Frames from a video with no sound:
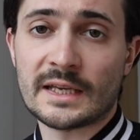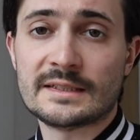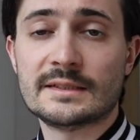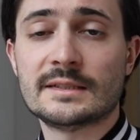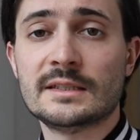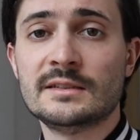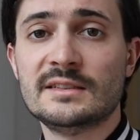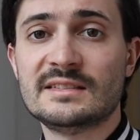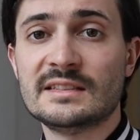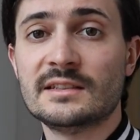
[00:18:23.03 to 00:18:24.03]
ait été
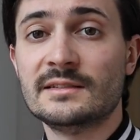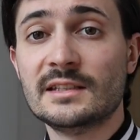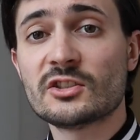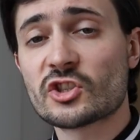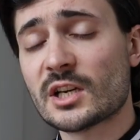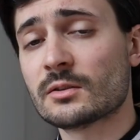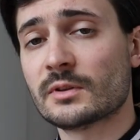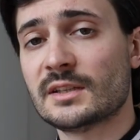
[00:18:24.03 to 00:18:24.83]
initié déjà dans les